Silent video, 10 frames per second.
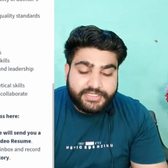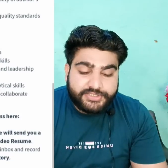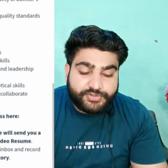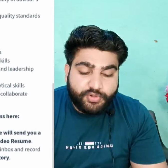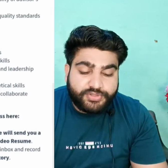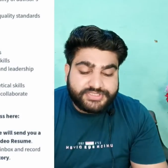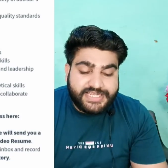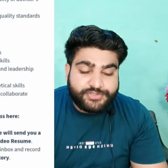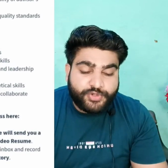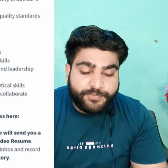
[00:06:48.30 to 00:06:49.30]
स्ट्रॉन्ग
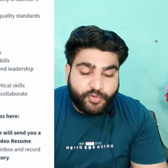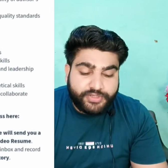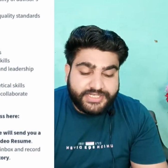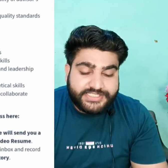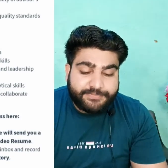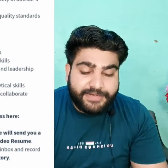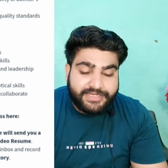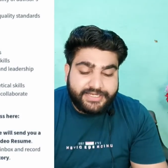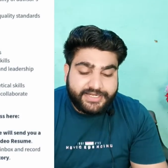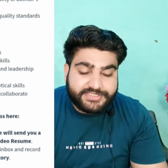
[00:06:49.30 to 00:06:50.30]
सेंस ऑफ ओनरशिप
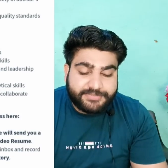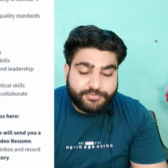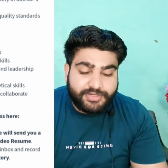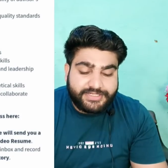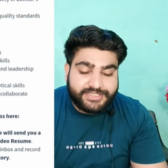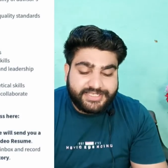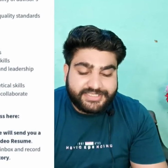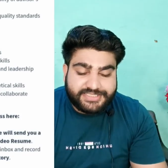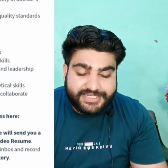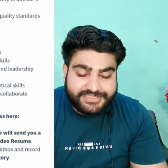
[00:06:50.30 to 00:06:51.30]
एंड लीडरशिप क्वालिटी ये
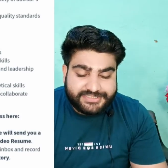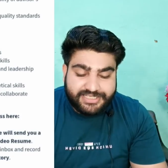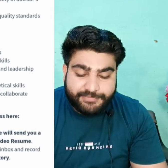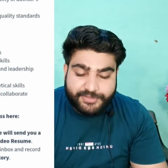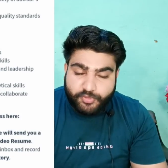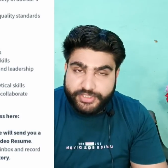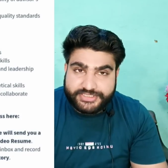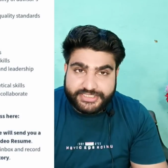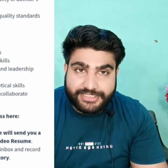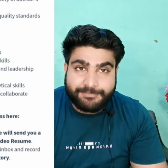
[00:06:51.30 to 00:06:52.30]
सारी चीजें आपकी होनी
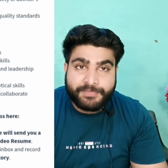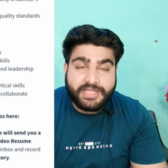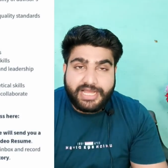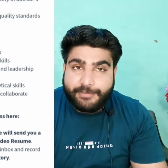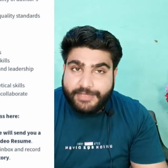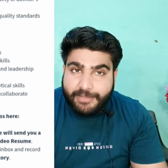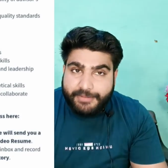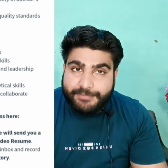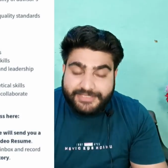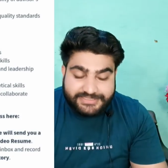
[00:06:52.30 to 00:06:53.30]
चाहिए अब यहाँ पे
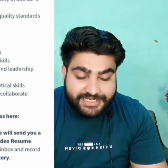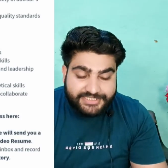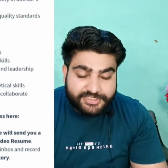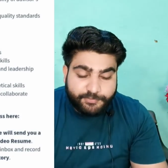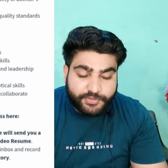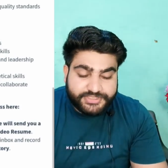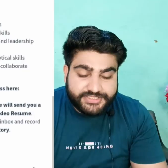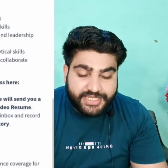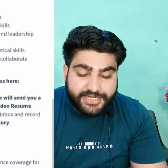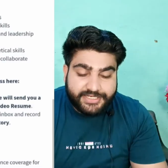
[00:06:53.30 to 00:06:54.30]
आपकी सिलेक्शन प्रोसेस
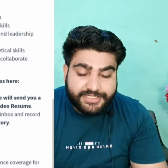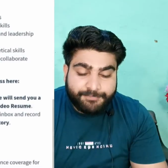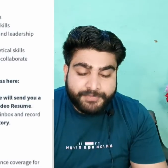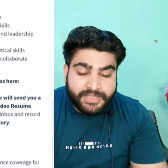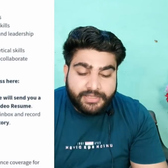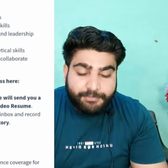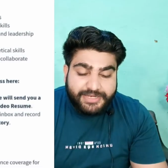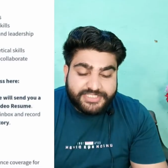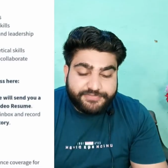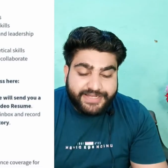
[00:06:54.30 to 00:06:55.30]
क्या रहेगी
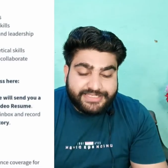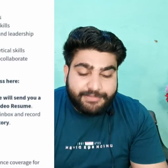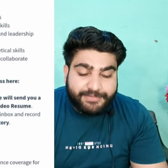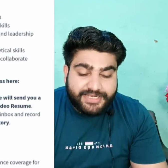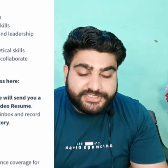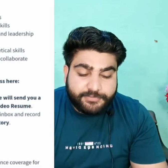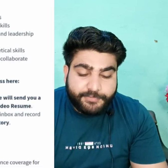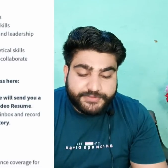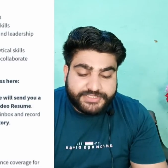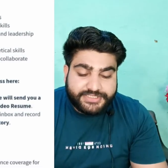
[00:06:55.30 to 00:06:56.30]
प्लीज फाइंड द एप्लीकेशन
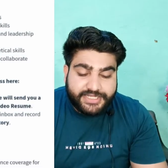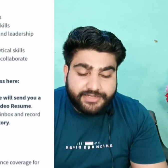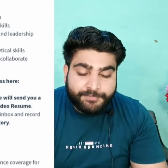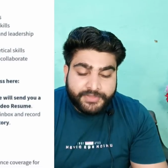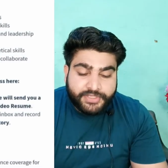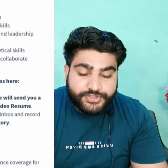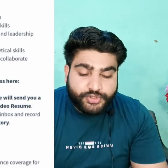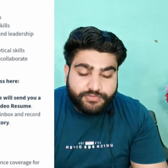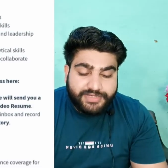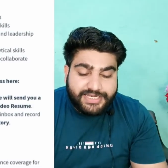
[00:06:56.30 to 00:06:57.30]
प्रोसेस हियर
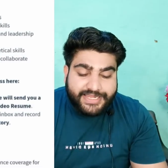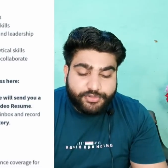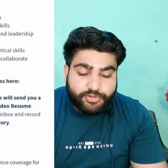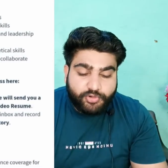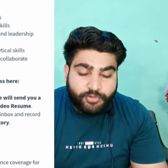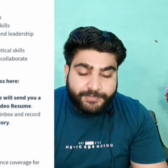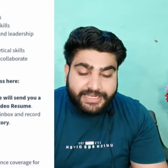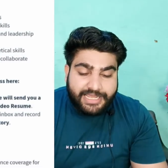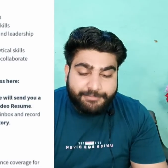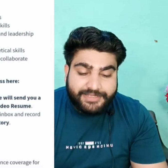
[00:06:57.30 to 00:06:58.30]
शुड वी लाइक योर
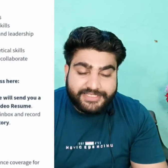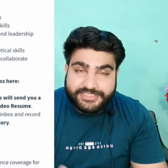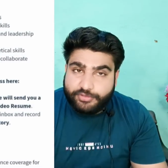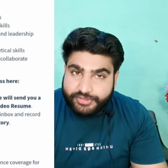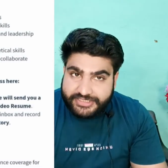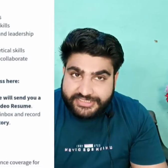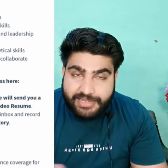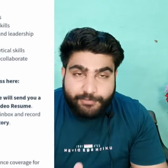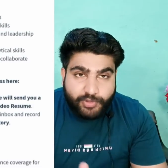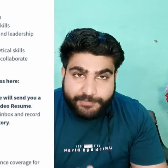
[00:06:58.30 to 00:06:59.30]
एप्लीकेशन तो जैसे
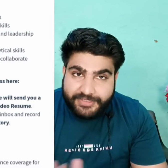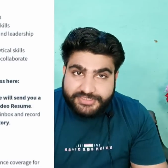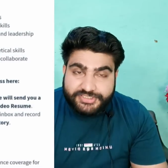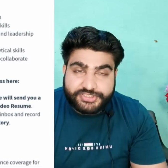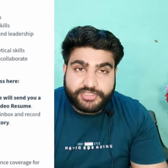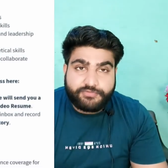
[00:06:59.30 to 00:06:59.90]
आप लोग अपना रजिस्ट्रेशन